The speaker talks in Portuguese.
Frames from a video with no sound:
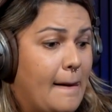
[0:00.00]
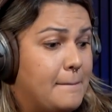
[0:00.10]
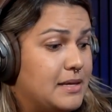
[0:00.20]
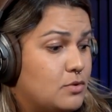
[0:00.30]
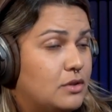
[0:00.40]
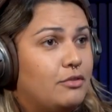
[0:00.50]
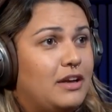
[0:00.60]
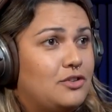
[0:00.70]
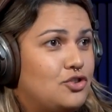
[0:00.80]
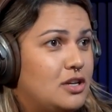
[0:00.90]
mas quando
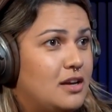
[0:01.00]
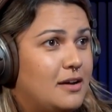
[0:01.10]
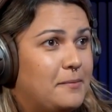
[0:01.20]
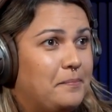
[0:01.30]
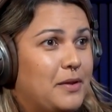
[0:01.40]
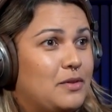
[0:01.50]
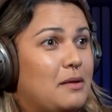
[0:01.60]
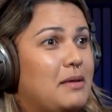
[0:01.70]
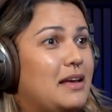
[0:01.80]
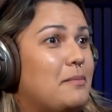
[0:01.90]
vendia, eu
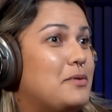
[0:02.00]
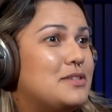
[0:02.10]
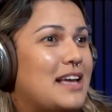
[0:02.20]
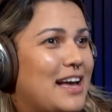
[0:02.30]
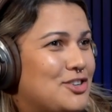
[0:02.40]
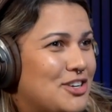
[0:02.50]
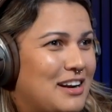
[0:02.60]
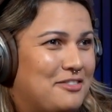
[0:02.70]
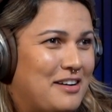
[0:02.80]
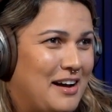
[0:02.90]
também ia para o set
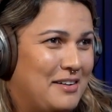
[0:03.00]
gravar.